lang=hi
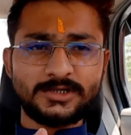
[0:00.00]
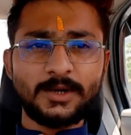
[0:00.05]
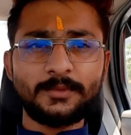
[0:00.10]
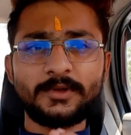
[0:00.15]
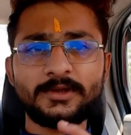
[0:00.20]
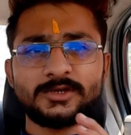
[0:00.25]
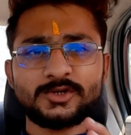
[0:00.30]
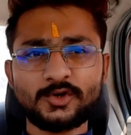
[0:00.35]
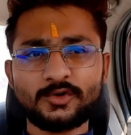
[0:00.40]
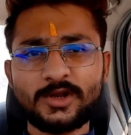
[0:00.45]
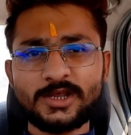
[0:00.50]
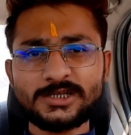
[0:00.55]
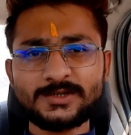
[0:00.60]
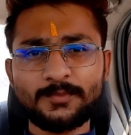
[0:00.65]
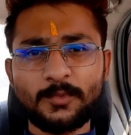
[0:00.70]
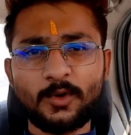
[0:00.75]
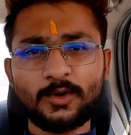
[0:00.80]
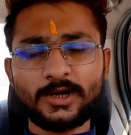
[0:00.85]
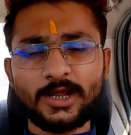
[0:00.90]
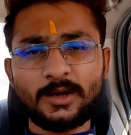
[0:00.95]
जब इंश्योरेंस
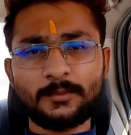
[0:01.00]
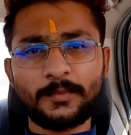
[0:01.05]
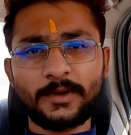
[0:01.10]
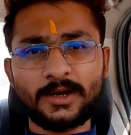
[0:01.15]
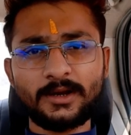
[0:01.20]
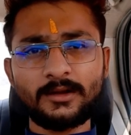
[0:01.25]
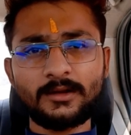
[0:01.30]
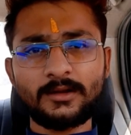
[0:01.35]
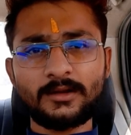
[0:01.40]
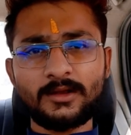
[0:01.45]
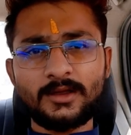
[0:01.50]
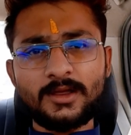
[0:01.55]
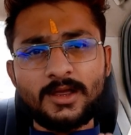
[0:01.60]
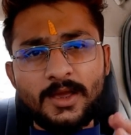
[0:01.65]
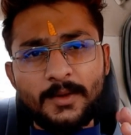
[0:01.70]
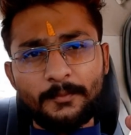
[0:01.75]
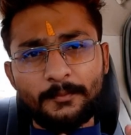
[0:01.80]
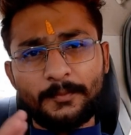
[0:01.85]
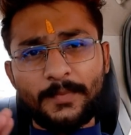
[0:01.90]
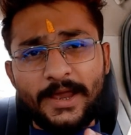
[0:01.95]
पोर्टल पर
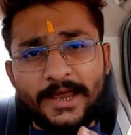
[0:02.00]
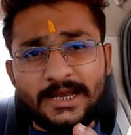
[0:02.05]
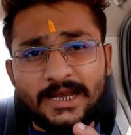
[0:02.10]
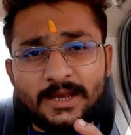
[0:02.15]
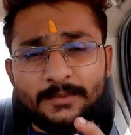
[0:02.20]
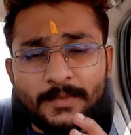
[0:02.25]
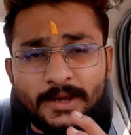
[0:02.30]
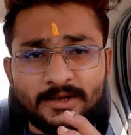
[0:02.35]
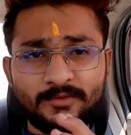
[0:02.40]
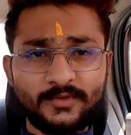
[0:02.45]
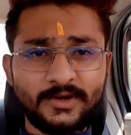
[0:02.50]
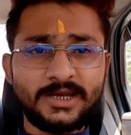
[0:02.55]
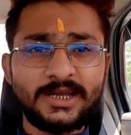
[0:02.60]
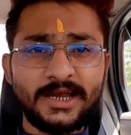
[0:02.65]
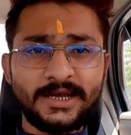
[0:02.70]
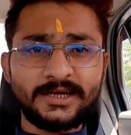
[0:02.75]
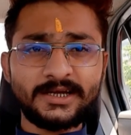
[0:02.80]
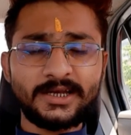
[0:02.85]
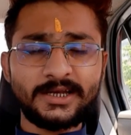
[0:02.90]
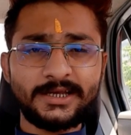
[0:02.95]
पहले मैनुअली
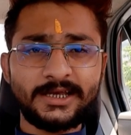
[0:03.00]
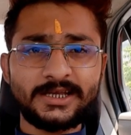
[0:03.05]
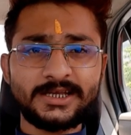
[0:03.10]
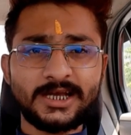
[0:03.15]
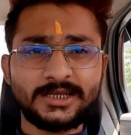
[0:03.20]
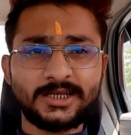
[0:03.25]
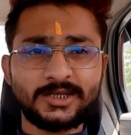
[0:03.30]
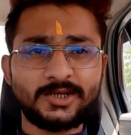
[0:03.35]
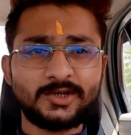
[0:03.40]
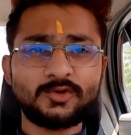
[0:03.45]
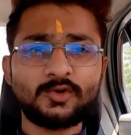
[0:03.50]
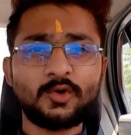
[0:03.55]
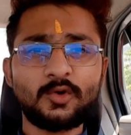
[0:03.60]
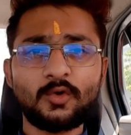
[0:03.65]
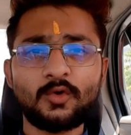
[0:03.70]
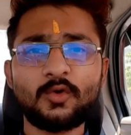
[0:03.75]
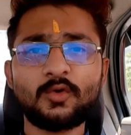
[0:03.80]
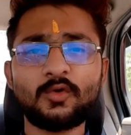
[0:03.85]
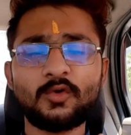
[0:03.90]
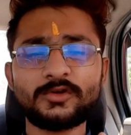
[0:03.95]
एंट्री की जाती थी तो
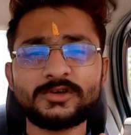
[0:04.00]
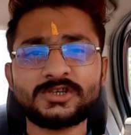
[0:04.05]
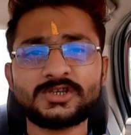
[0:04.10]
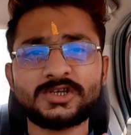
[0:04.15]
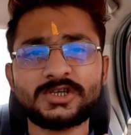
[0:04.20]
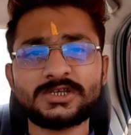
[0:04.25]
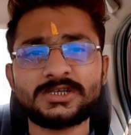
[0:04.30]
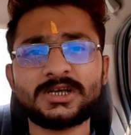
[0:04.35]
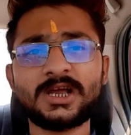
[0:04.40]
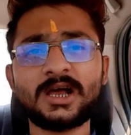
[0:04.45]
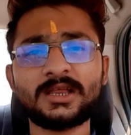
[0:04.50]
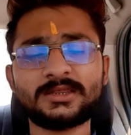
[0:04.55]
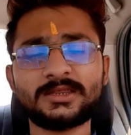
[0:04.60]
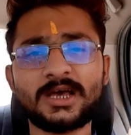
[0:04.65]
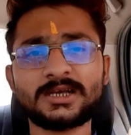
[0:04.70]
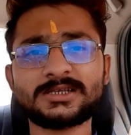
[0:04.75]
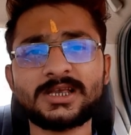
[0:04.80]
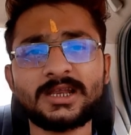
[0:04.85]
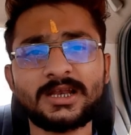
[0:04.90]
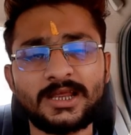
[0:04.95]
लोगों को इस चीज़ का
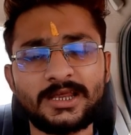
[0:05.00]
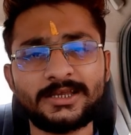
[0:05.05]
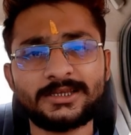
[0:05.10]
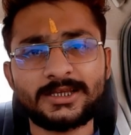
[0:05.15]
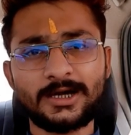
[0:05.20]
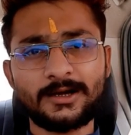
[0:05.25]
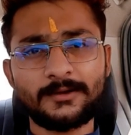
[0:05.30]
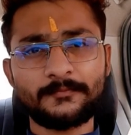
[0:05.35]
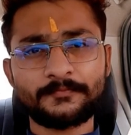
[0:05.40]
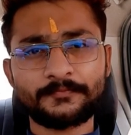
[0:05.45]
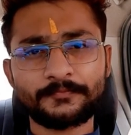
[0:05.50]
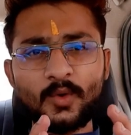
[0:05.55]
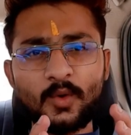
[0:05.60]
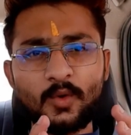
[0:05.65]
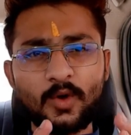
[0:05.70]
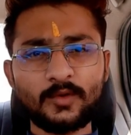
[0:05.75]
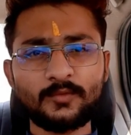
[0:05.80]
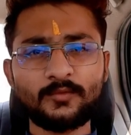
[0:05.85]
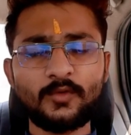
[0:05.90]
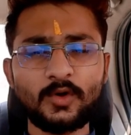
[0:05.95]
अंदाज़ा नहीं था
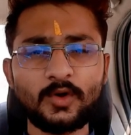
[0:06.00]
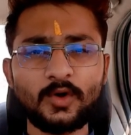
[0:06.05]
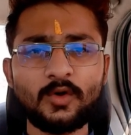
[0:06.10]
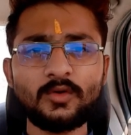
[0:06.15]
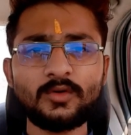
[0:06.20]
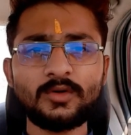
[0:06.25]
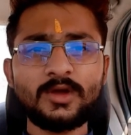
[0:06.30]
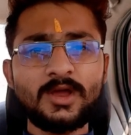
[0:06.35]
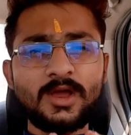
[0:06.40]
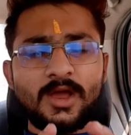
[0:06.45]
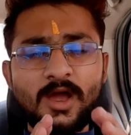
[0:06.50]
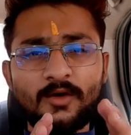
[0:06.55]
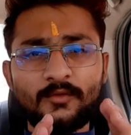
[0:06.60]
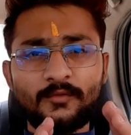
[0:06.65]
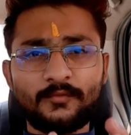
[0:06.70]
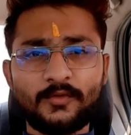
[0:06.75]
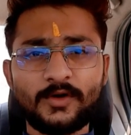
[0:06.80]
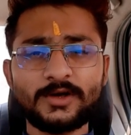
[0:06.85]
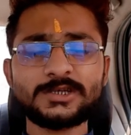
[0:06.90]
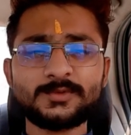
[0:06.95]
और वो लोग
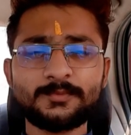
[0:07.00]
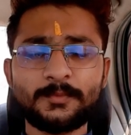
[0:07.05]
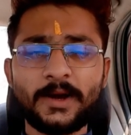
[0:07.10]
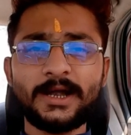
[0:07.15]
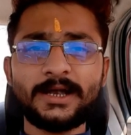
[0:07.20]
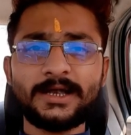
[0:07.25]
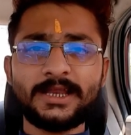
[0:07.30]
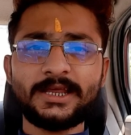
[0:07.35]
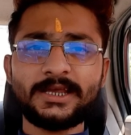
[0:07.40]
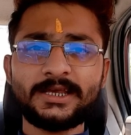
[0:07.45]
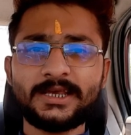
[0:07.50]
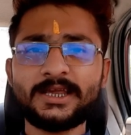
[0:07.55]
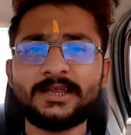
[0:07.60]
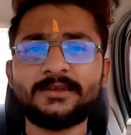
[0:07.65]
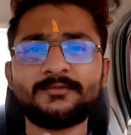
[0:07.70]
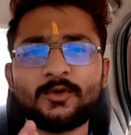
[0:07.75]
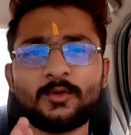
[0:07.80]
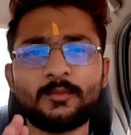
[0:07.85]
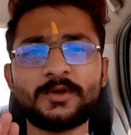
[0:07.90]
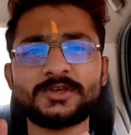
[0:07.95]
फर्स्ट पार्टी की
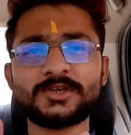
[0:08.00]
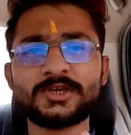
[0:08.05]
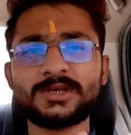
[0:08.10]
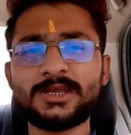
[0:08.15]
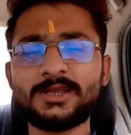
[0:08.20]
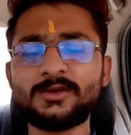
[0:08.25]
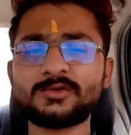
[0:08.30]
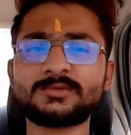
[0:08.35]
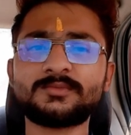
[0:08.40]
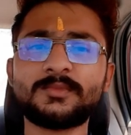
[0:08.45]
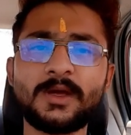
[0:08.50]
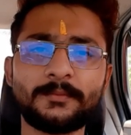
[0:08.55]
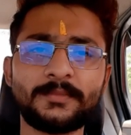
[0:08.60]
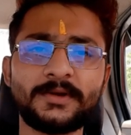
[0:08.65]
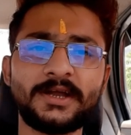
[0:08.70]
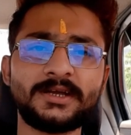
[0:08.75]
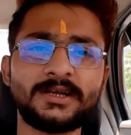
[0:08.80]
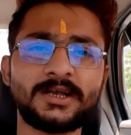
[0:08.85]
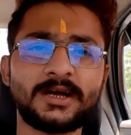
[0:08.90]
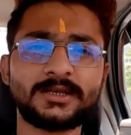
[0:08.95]
इन्फॉर्मेशन ही उसमें
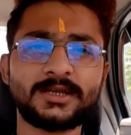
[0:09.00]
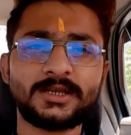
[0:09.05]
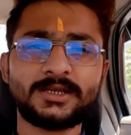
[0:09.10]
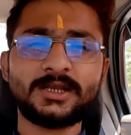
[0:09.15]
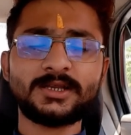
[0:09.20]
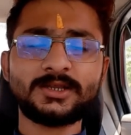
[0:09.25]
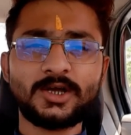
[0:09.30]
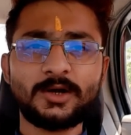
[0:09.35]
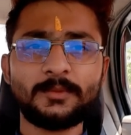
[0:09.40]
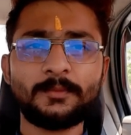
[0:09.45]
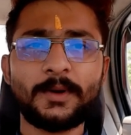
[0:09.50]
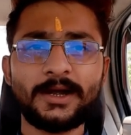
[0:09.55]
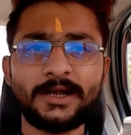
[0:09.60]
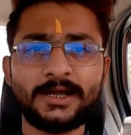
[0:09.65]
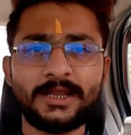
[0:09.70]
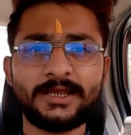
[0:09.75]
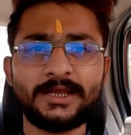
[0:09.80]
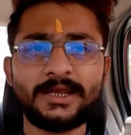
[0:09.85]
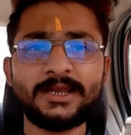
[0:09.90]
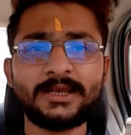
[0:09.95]
अपडेट करते थे थर्ड
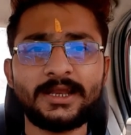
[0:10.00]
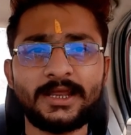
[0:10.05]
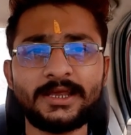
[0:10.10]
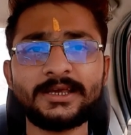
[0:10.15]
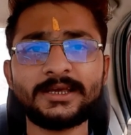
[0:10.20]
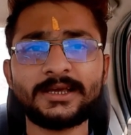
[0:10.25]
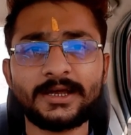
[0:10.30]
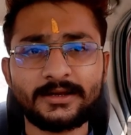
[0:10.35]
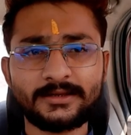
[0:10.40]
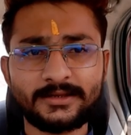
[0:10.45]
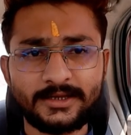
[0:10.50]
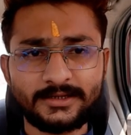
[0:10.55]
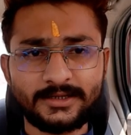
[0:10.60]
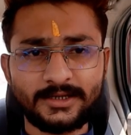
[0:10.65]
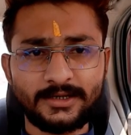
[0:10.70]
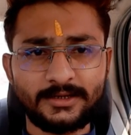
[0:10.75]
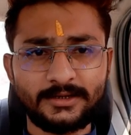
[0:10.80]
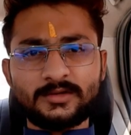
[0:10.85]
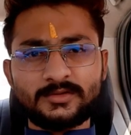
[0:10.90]
पार्टी की नहीं करते थे